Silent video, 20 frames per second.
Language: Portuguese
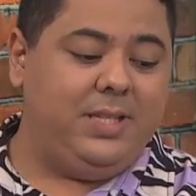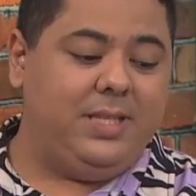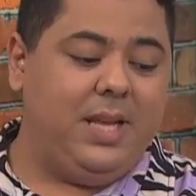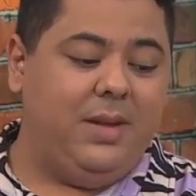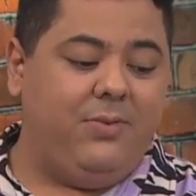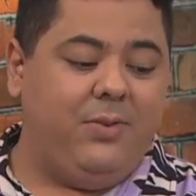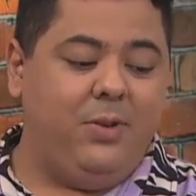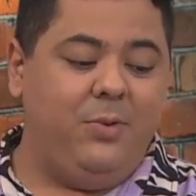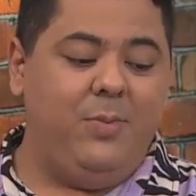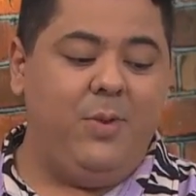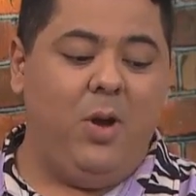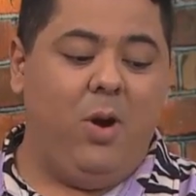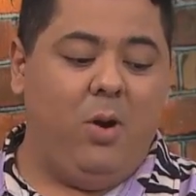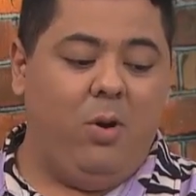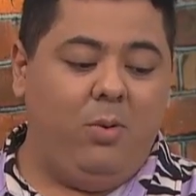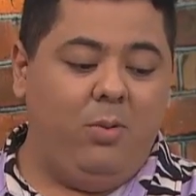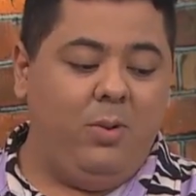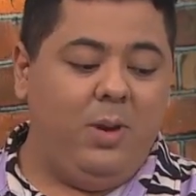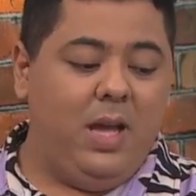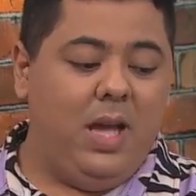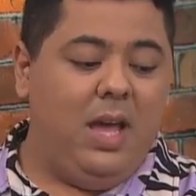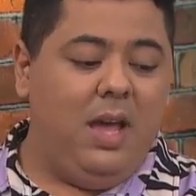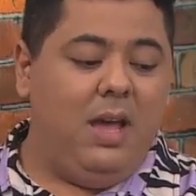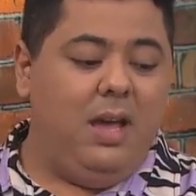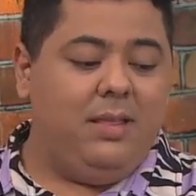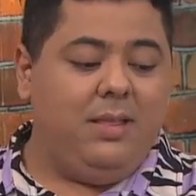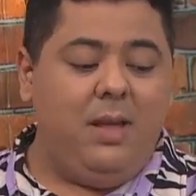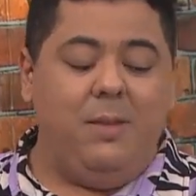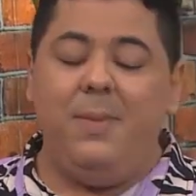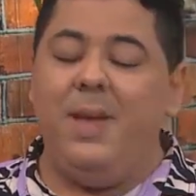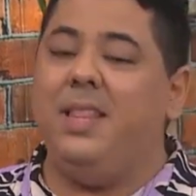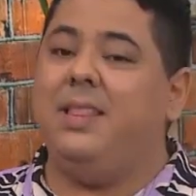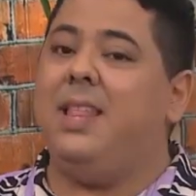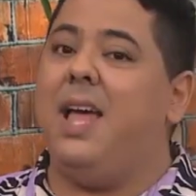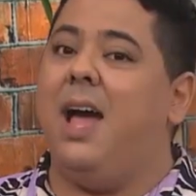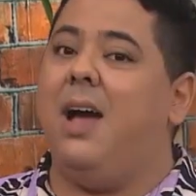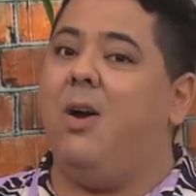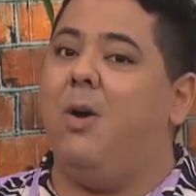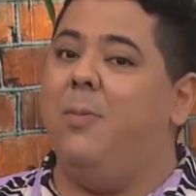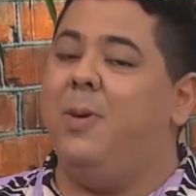Stefano Mion, também
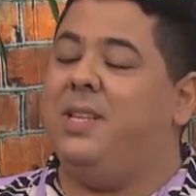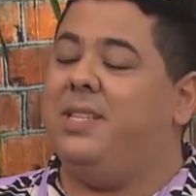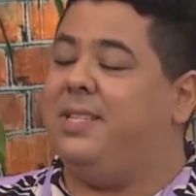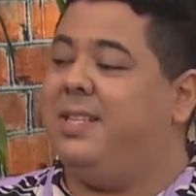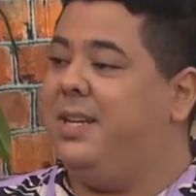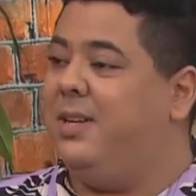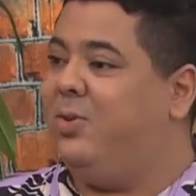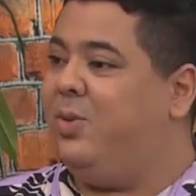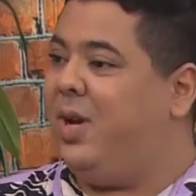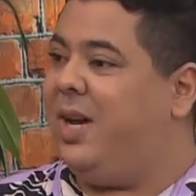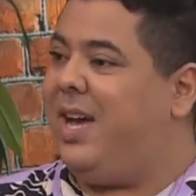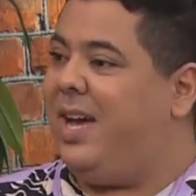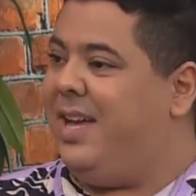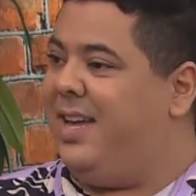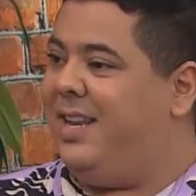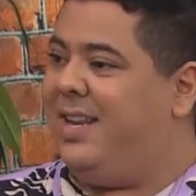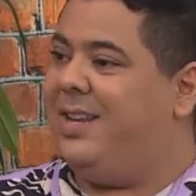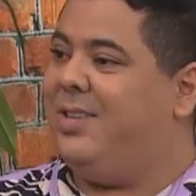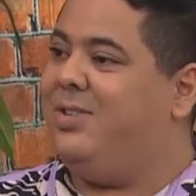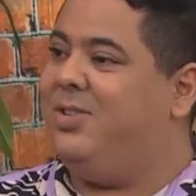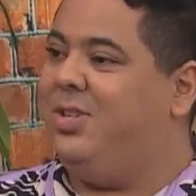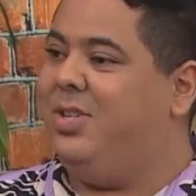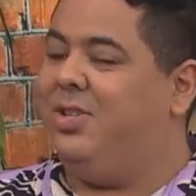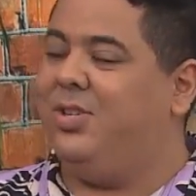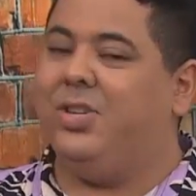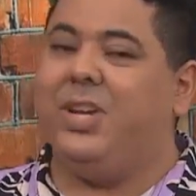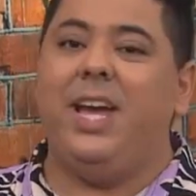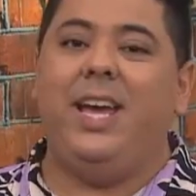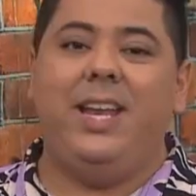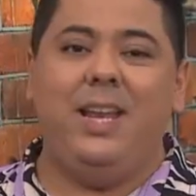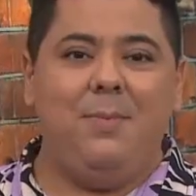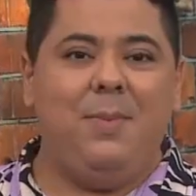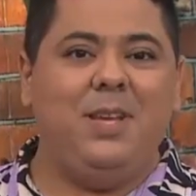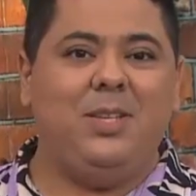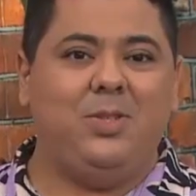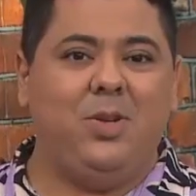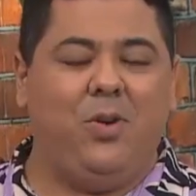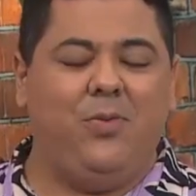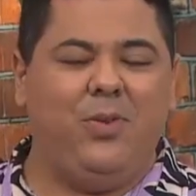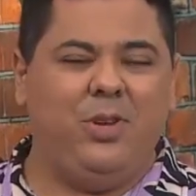está começando a carreira artística. Ele é
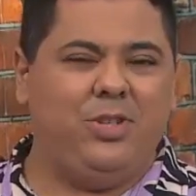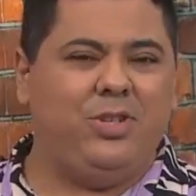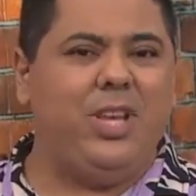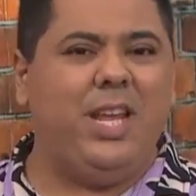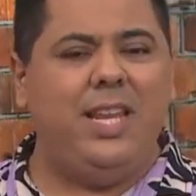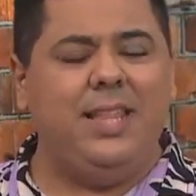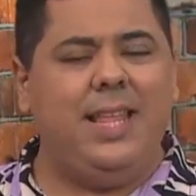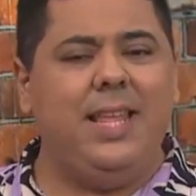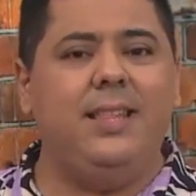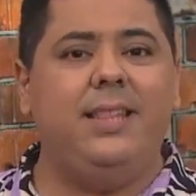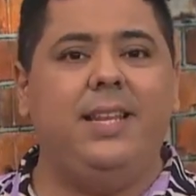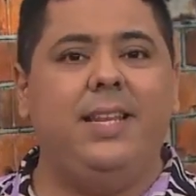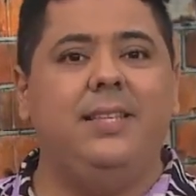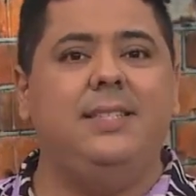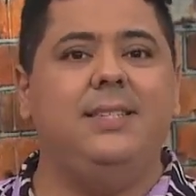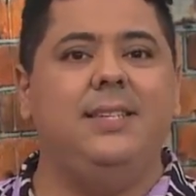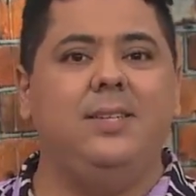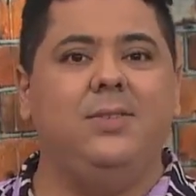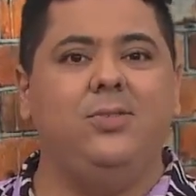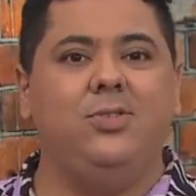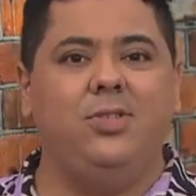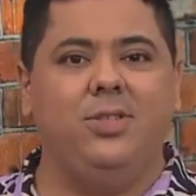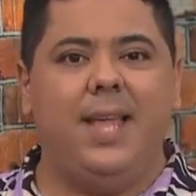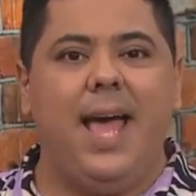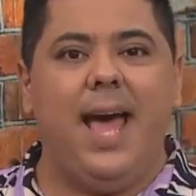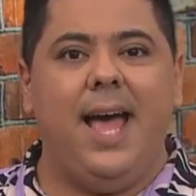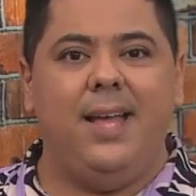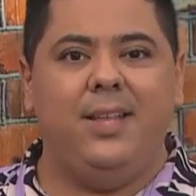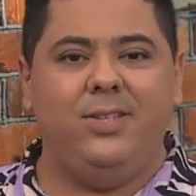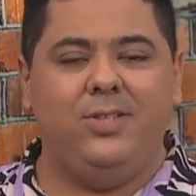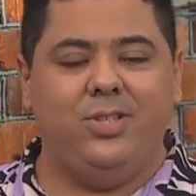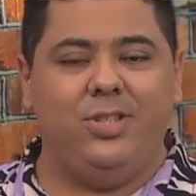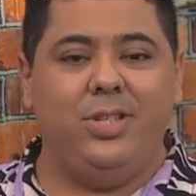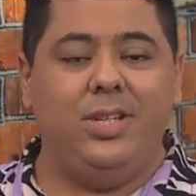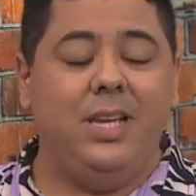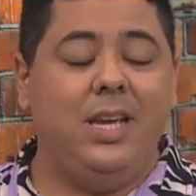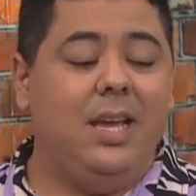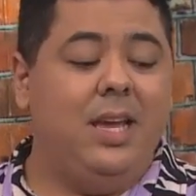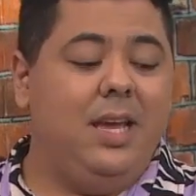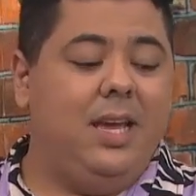mais novo, acho que ele tem 13 anos de
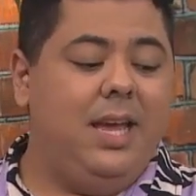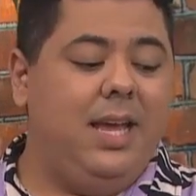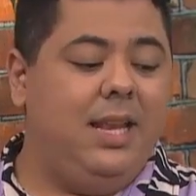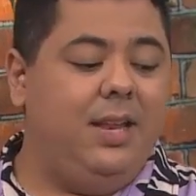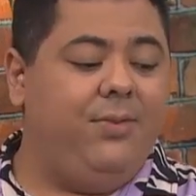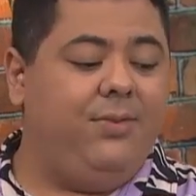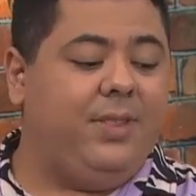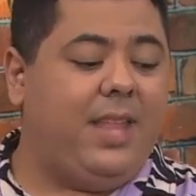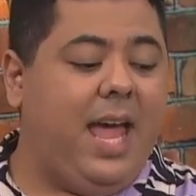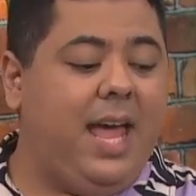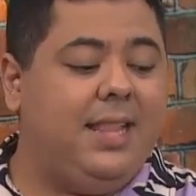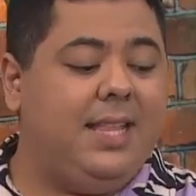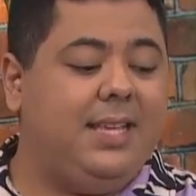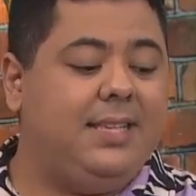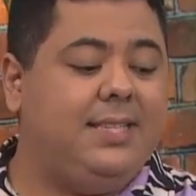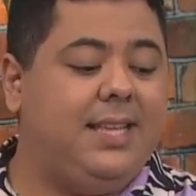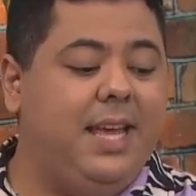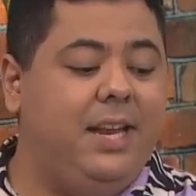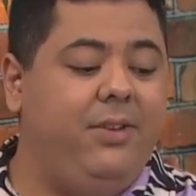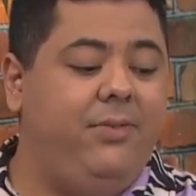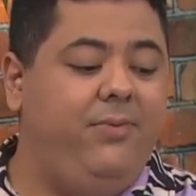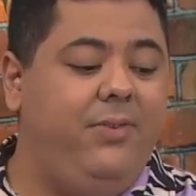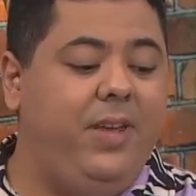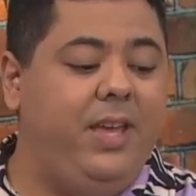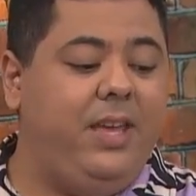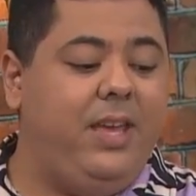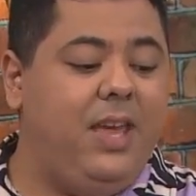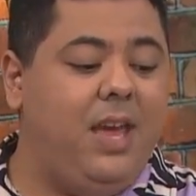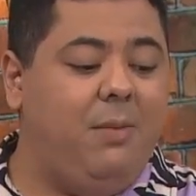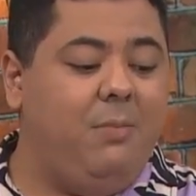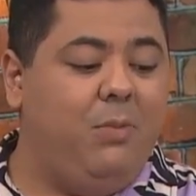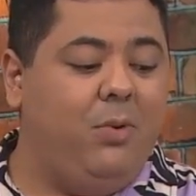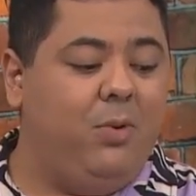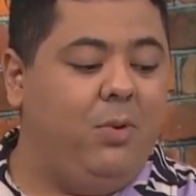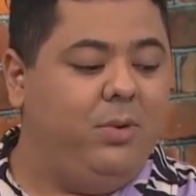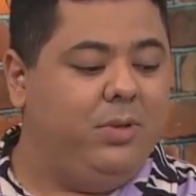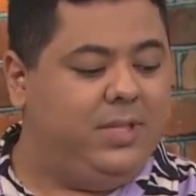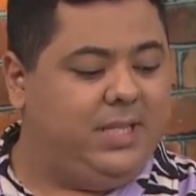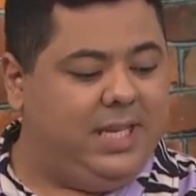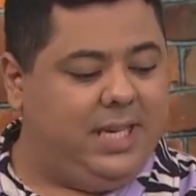idade. Ele está na série Vicky e a
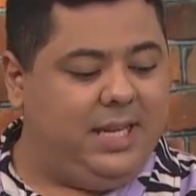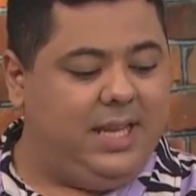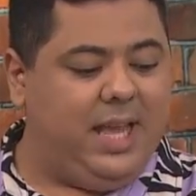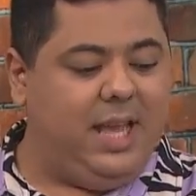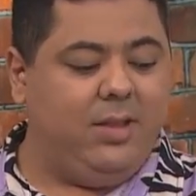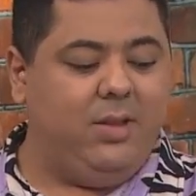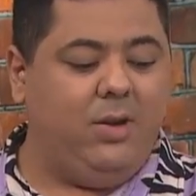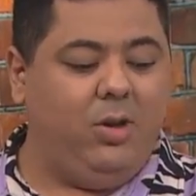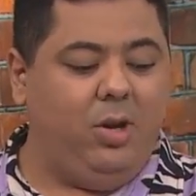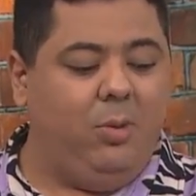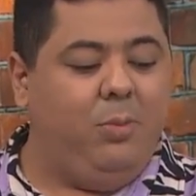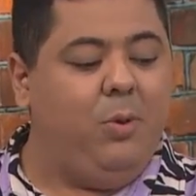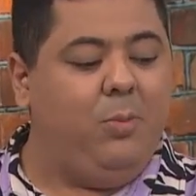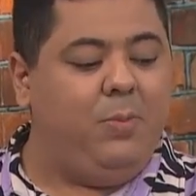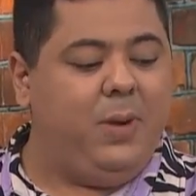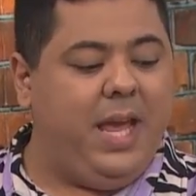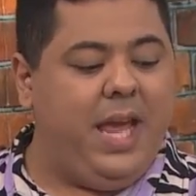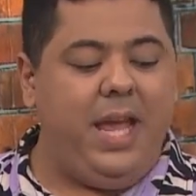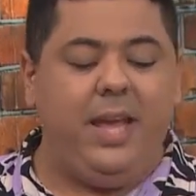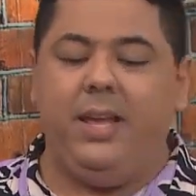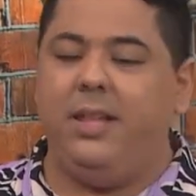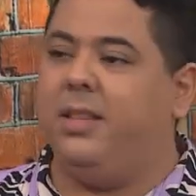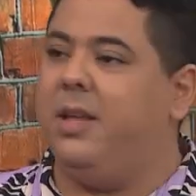Musa, que é da Globoplay, que